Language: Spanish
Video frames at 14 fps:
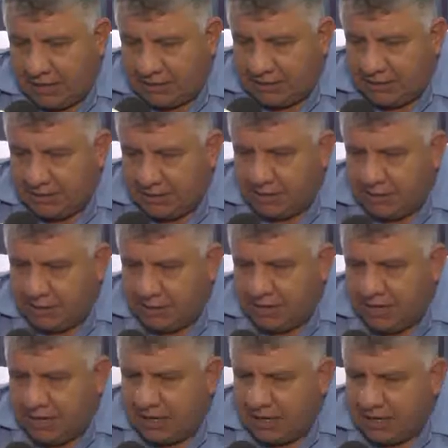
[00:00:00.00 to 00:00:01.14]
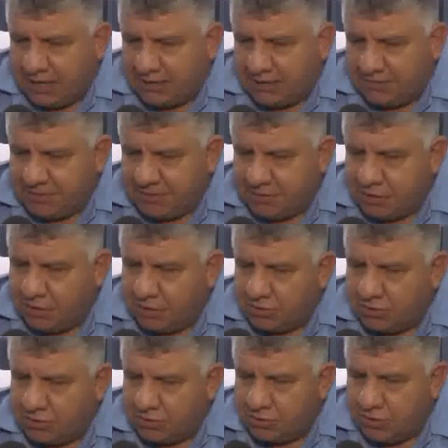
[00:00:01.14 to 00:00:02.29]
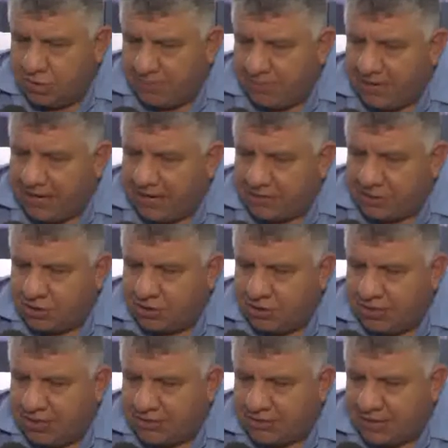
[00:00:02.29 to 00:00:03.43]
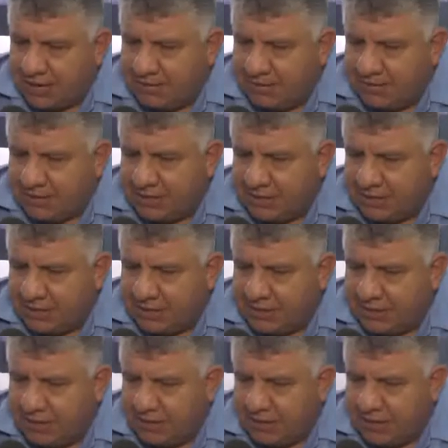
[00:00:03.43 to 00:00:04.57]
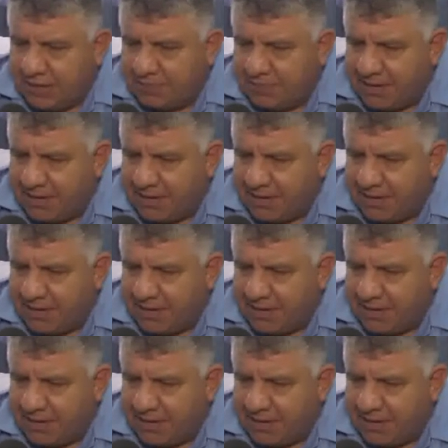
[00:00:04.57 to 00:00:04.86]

Aquí la división operaciones a través de la